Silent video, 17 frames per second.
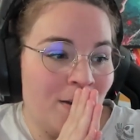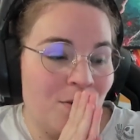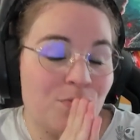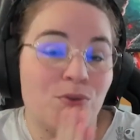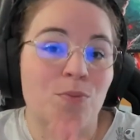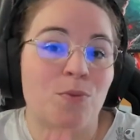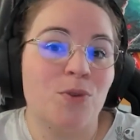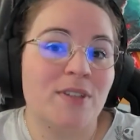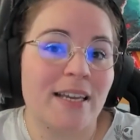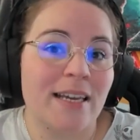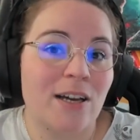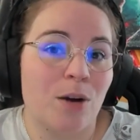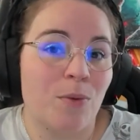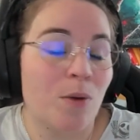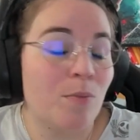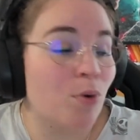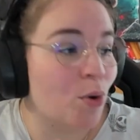vous montrer
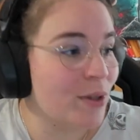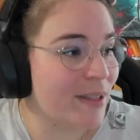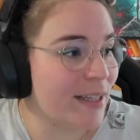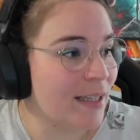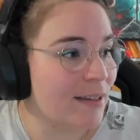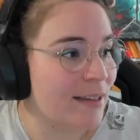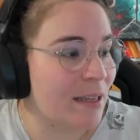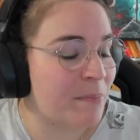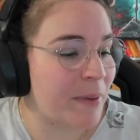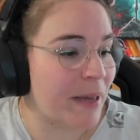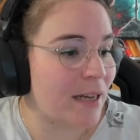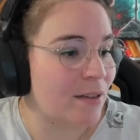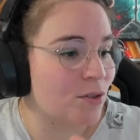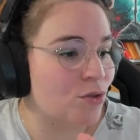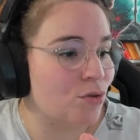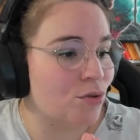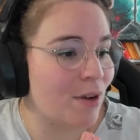comment broder des perles
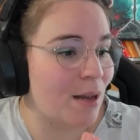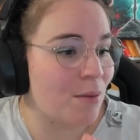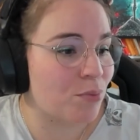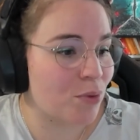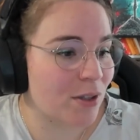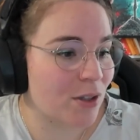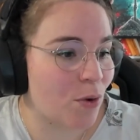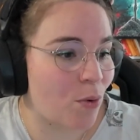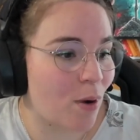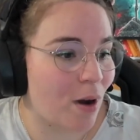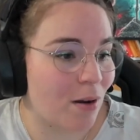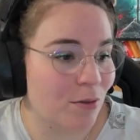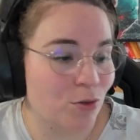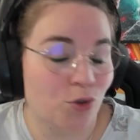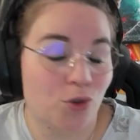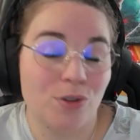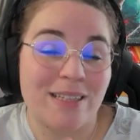sur un point de croix.
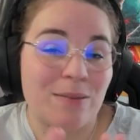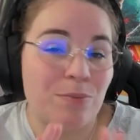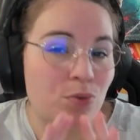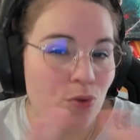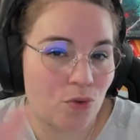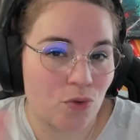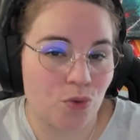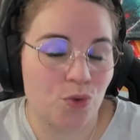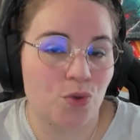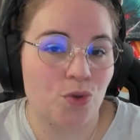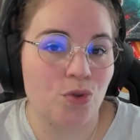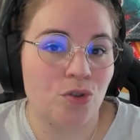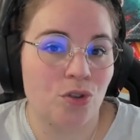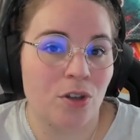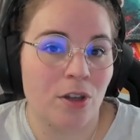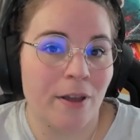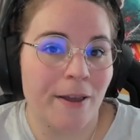Je débute tout
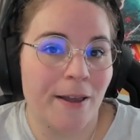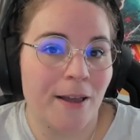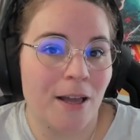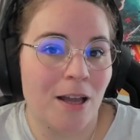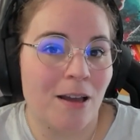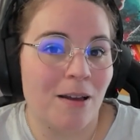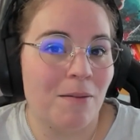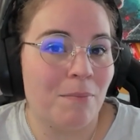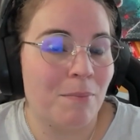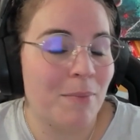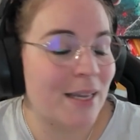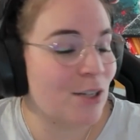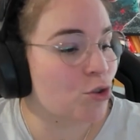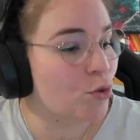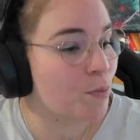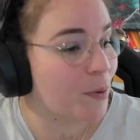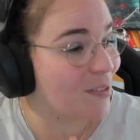juste, mais
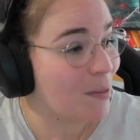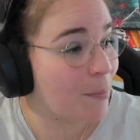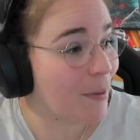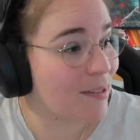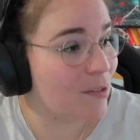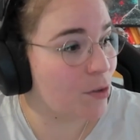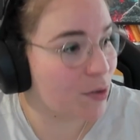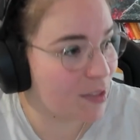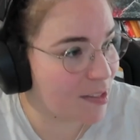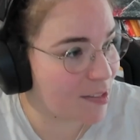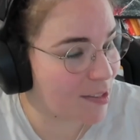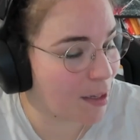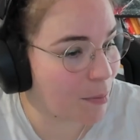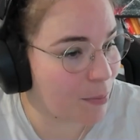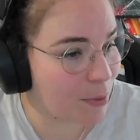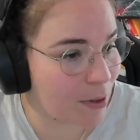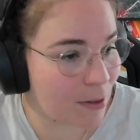je pensais pas que c'était aussi
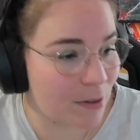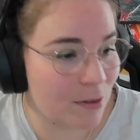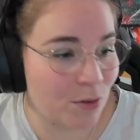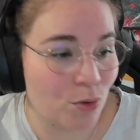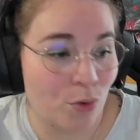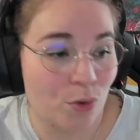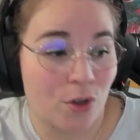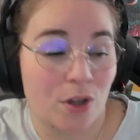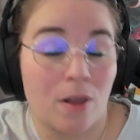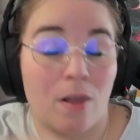simple. Donc,